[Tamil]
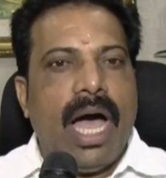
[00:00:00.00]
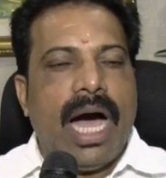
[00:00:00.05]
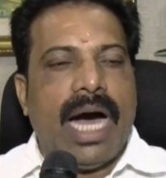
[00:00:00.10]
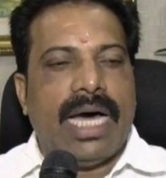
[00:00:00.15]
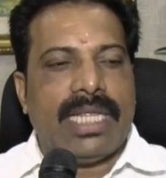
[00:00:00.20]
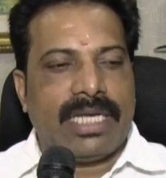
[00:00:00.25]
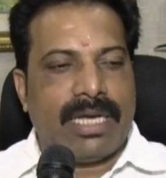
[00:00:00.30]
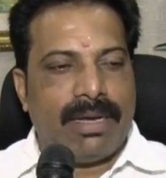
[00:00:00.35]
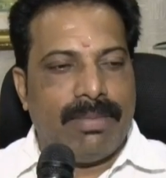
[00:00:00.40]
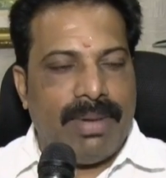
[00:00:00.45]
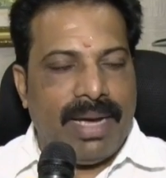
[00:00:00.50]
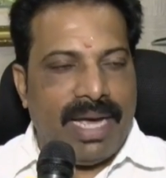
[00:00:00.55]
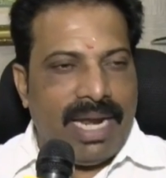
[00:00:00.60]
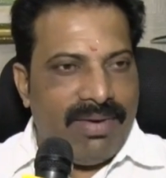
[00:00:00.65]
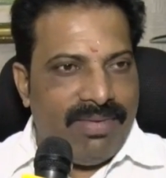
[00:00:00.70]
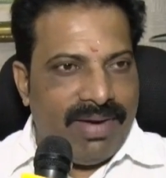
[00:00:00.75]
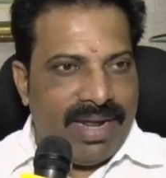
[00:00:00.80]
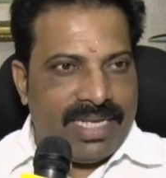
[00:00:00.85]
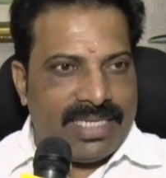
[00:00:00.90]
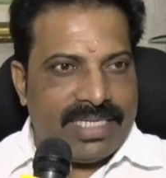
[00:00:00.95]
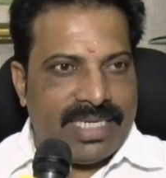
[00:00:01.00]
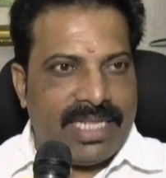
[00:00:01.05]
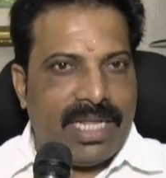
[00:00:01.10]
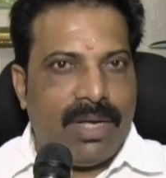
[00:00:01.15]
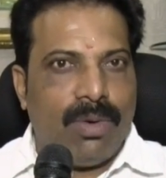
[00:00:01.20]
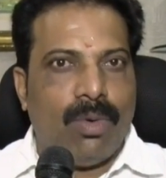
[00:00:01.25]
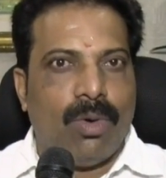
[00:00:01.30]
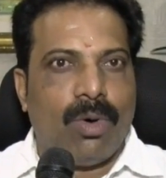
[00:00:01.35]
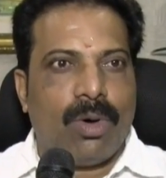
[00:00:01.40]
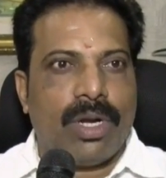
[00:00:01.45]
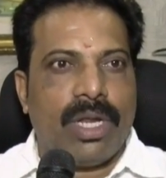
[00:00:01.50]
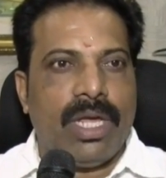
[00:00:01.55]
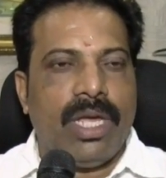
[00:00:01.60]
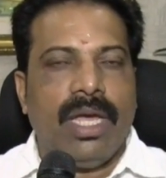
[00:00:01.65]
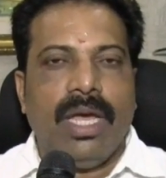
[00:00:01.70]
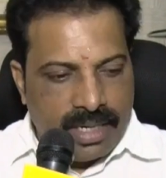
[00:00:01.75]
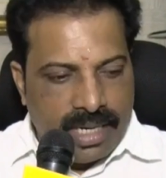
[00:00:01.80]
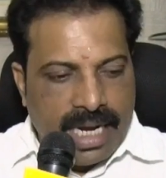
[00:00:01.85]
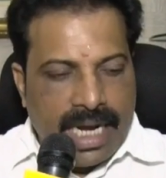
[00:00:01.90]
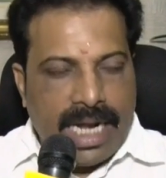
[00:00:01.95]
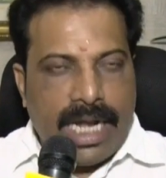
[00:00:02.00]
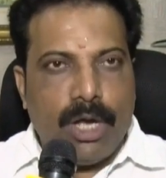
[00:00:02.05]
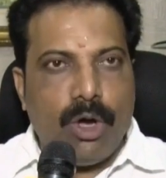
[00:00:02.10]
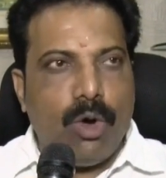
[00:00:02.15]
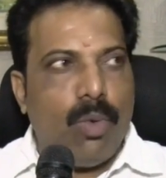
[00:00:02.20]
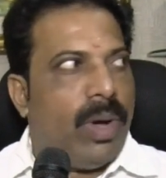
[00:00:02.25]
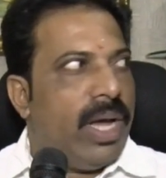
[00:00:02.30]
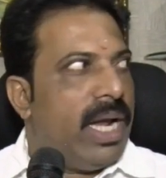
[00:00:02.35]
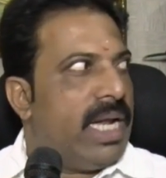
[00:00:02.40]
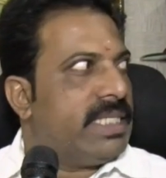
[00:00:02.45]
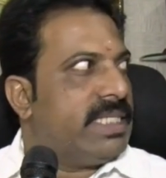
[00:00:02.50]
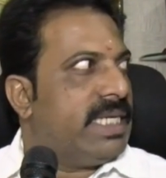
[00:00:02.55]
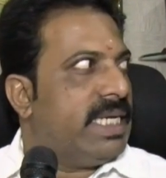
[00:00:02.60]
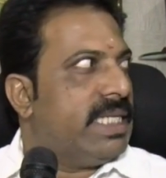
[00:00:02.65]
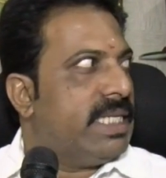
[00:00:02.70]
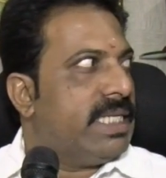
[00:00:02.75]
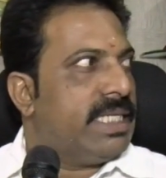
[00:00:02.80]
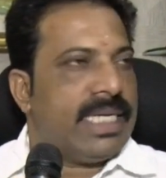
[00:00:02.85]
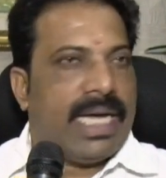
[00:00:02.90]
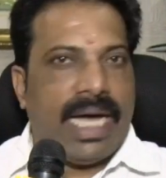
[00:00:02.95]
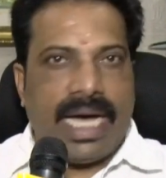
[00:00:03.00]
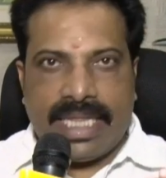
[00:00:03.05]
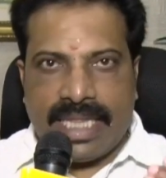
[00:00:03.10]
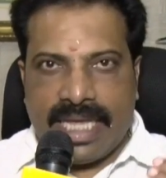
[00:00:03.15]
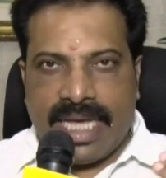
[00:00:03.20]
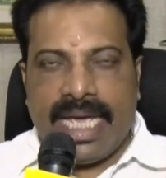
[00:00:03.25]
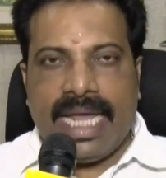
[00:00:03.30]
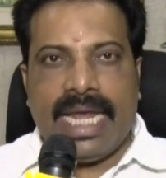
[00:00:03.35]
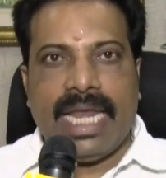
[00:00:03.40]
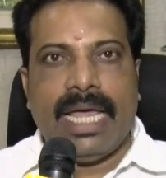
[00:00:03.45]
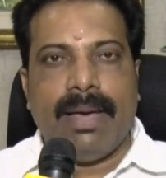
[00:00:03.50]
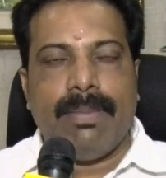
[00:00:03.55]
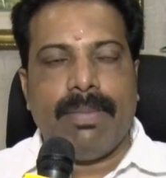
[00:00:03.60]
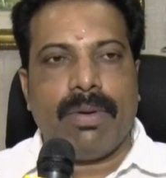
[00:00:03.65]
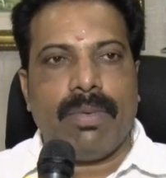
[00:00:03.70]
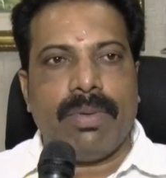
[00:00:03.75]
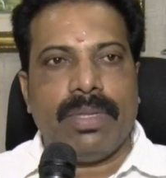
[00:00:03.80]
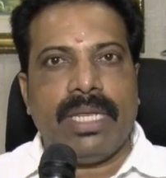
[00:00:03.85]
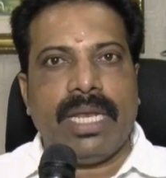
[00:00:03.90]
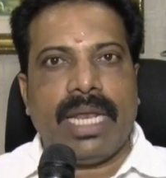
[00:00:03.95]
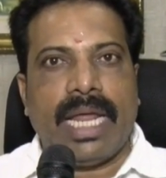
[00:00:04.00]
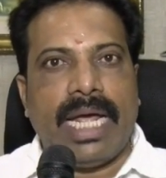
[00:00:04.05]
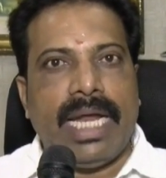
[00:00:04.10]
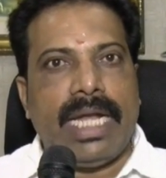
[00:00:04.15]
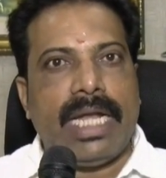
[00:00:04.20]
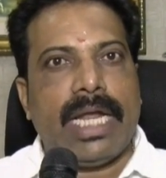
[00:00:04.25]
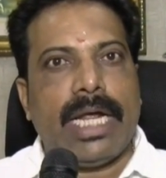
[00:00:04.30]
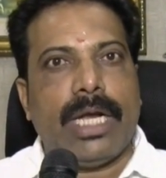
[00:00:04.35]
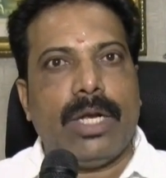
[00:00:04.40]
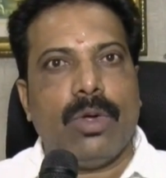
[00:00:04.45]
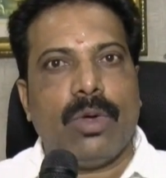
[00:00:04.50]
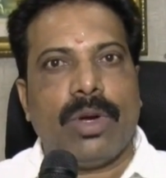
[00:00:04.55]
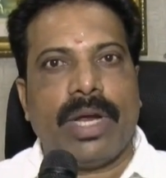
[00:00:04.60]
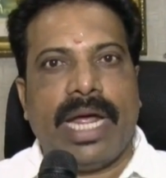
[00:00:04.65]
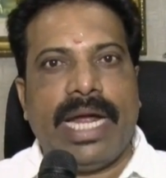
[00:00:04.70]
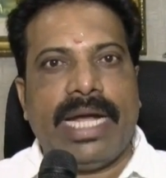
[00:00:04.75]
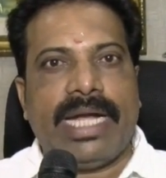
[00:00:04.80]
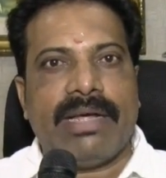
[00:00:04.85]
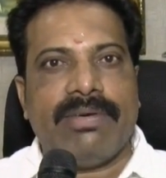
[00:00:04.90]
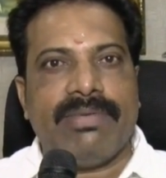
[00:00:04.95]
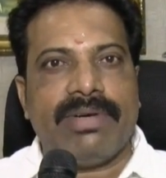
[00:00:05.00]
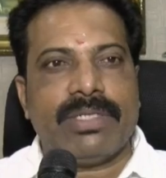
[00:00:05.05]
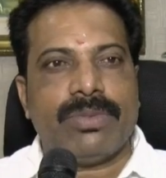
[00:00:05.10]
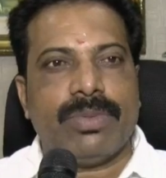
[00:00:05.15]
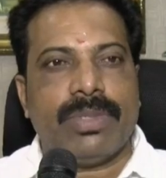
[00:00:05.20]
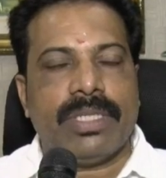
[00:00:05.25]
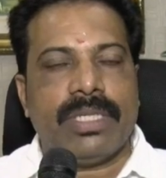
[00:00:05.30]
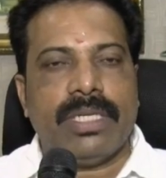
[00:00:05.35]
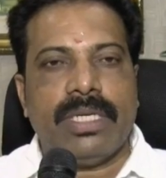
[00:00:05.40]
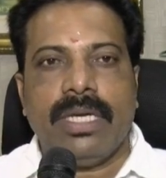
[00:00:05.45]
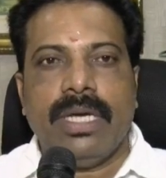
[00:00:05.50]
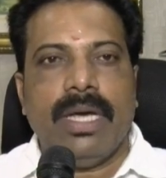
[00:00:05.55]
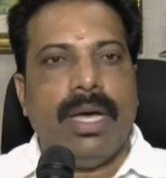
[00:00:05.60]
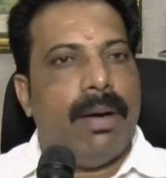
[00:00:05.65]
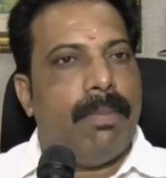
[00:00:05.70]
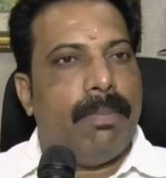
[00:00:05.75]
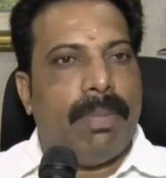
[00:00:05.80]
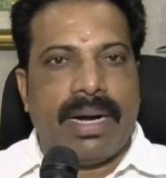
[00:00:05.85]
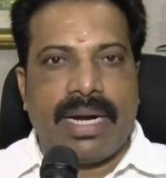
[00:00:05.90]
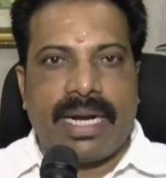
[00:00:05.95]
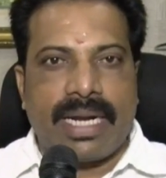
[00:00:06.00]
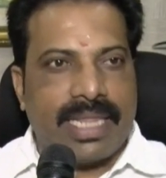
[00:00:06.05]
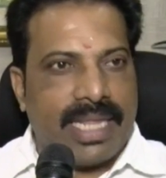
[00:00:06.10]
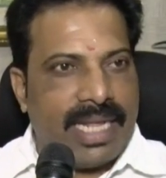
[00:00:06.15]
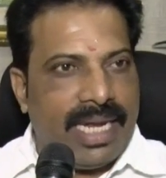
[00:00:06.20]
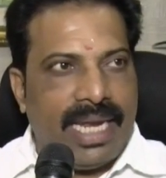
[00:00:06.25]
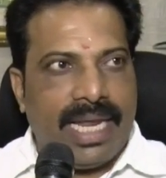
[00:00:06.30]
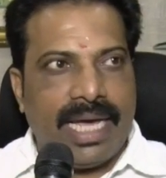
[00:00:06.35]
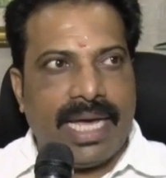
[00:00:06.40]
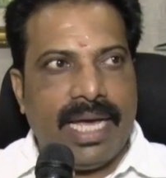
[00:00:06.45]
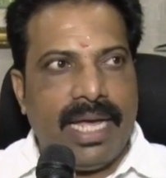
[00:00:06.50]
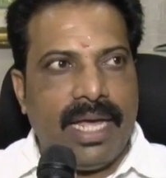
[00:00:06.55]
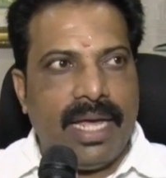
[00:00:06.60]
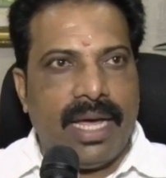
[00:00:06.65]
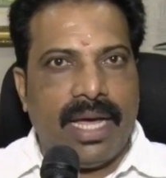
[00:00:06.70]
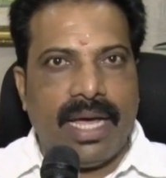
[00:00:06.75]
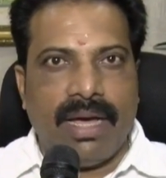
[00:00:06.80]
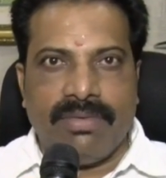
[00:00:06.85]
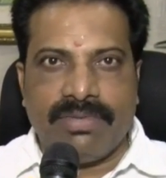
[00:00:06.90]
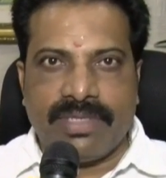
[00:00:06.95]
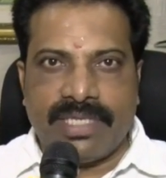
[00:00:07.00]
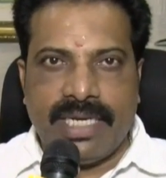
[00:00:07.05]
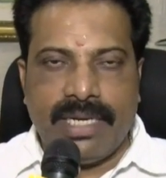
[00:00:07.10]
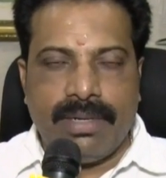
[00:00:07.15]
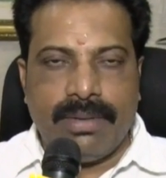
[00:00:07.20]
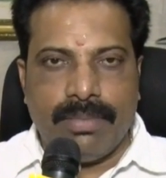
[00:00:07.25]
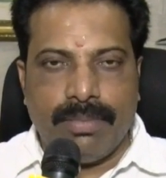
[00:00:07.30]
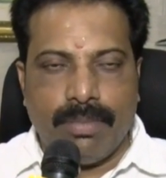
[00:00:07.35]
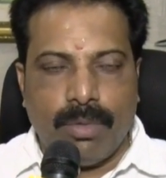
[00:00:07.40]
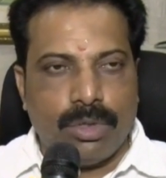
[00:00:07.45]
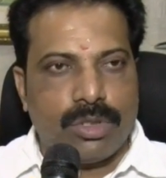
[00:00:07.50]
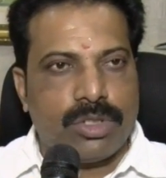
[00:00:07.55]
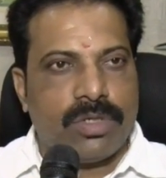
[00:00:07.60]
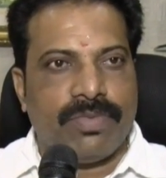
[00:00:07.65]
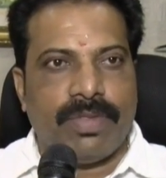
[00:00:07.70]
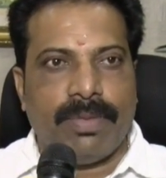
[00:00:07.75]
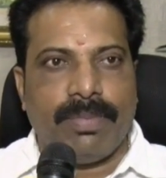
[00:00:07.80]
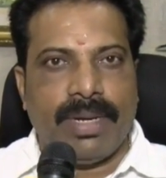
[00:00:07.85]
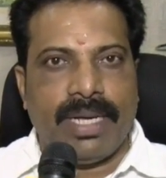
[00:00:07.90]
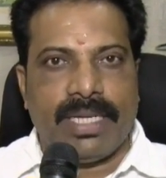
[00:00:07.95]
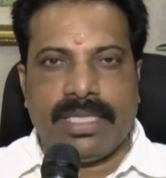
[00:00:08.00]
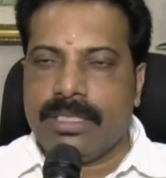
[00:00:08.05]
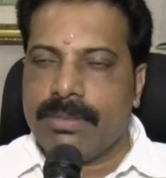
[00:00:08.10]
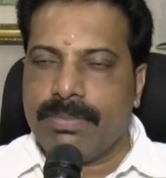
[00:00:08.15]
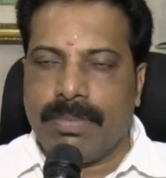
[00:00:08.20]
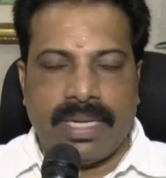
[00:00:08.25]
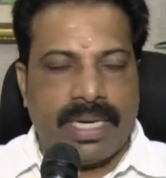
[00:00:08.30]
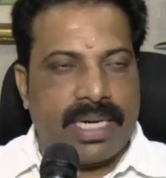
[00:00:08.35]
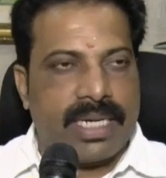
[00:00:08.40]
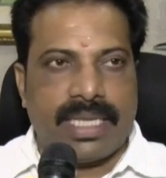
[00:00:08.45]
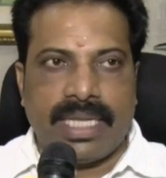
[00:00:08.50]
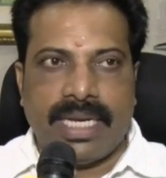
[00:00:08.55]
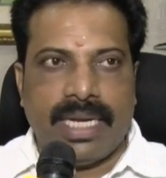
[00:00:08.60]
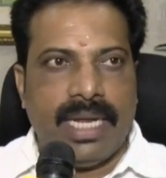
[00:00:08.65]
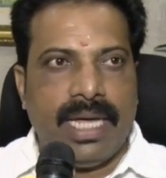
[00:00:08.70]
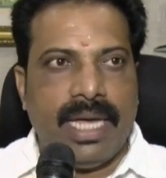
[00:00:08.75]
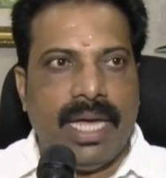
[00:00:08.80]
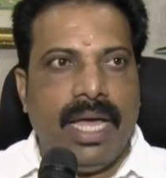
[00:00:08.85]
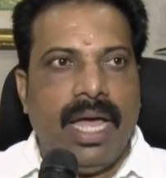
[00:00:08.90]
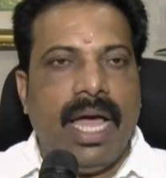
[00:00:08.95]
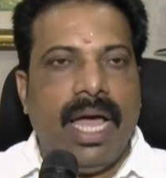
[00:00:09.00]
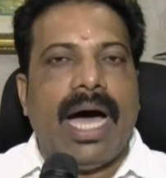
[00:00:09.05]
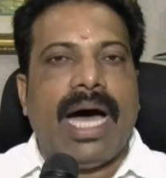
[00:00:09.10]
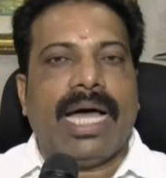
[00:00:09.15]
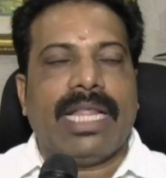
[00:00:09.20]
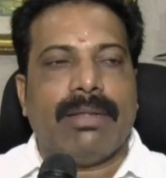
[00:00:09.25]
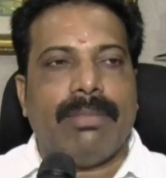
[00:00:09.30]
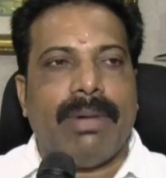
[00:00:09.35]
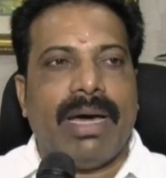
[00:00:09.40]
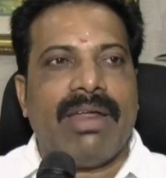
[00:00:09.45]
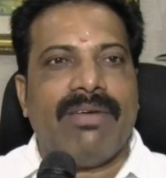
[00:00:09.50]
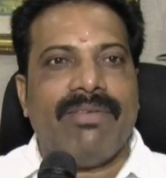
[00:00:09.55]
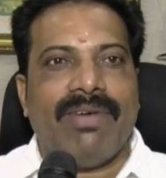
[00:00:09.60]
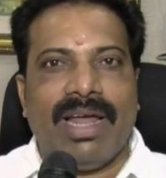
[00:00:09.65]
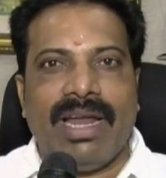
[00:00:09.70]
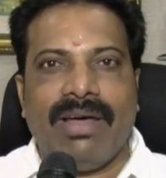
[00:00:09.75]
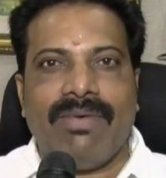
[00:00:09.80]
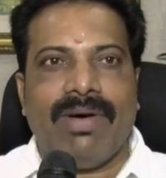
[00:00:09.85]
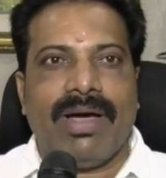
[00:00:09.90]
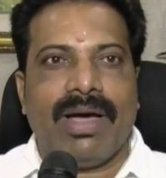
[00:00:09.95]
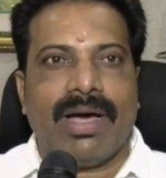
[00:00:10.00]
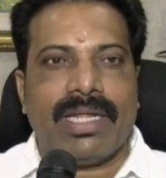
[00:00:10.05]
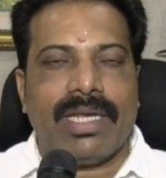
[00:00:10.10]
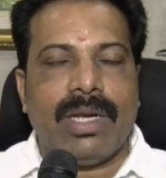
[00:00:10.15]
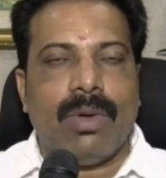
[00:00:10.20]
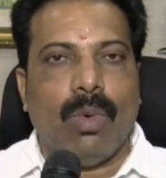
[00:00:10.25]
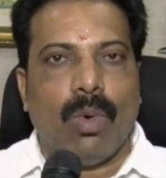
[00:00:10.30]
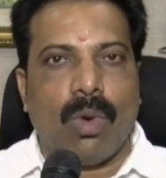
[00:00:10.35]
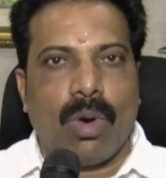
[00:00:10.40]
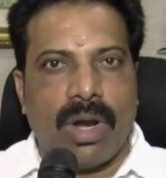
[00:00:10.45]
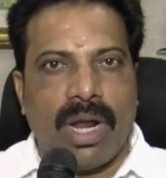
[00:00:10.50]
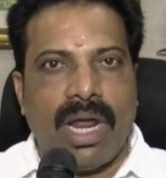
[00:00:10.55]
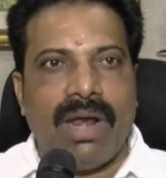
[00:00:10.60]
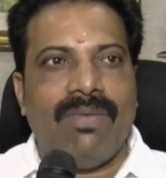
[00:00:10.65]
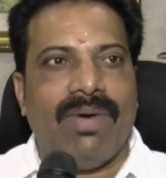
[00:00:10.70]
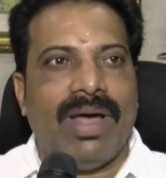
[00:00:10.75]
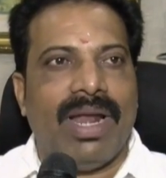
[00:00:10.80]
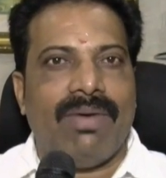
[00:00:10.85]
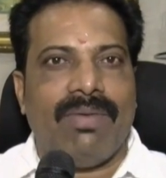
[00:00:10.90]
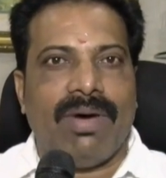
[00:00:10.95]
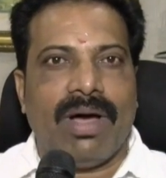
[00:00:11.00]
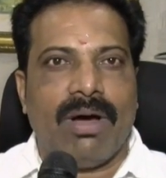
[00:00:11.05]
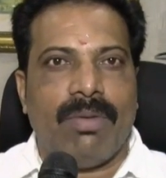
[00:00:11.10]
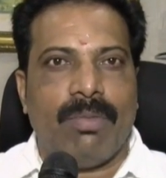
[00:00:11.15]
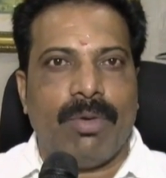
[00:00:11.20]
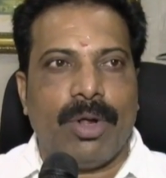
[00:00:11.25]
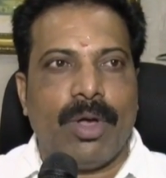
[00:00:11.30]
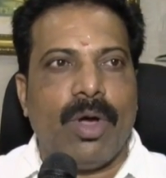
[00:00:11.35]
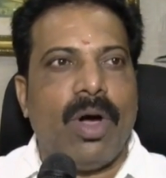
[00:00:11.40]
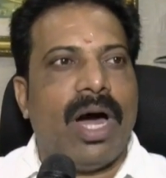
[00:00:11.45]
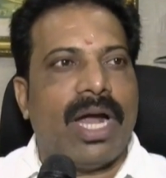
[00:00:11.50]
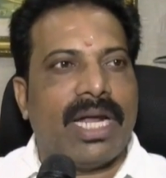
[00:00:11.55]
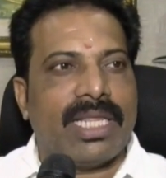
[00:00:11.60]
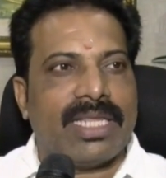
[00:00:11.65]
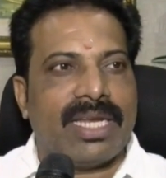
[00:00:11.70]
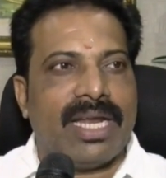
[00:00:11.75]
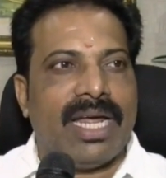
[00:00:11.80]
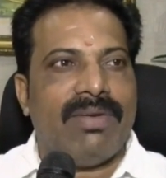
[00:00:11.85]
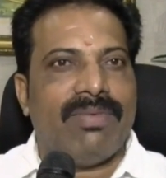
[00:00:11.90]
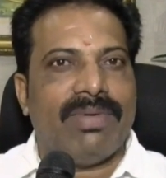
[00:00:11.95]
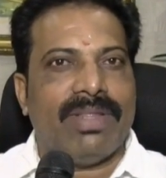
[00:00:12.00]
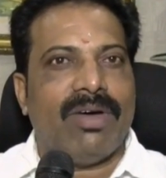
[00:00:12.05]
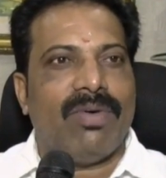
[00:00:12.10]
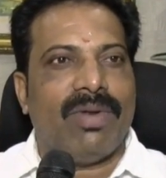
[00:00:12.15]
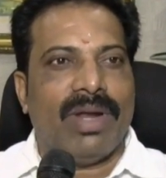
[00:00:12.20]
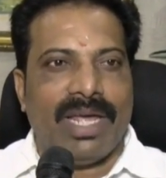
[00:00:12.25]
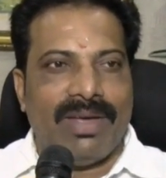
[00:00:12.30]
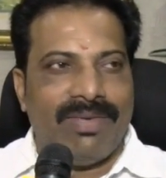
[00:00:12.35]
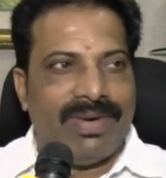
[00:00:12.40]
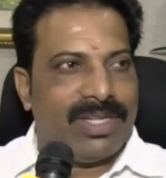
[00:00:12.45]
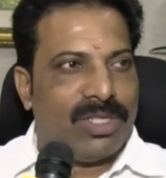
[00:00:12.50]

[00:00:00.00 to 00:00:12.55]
அதுக்கு மேலே வேலை செய்தால் ஓட்டி டெய்லியும் வேலை செய்துட்டு அதே லேபர் வந்து நைட்டில் இன்னொரு எயிட் ஹவர்ஸ் வந்து பண்ணுறது இல்லைங்க ஐ ஹவ் சீன் மோஸ்ட் ஆஃப் தி பிளேசஸ் பண்ணுறது இல்லை அந்த மாதிரி வேலை வாங்குறதுல ஒரு நாள் வேலை வாங்க முடியும் அடுத்த நாள் வந்து அவங்க லீவ்